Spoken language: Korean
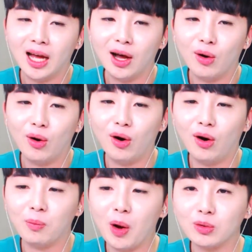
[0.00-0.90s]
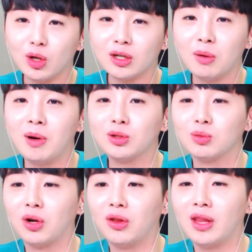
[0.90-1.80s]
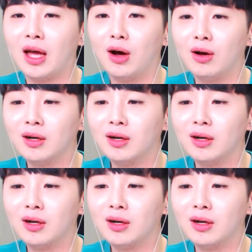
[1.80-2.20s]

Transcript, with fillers: 평소에 그런 말 좀 들었나요?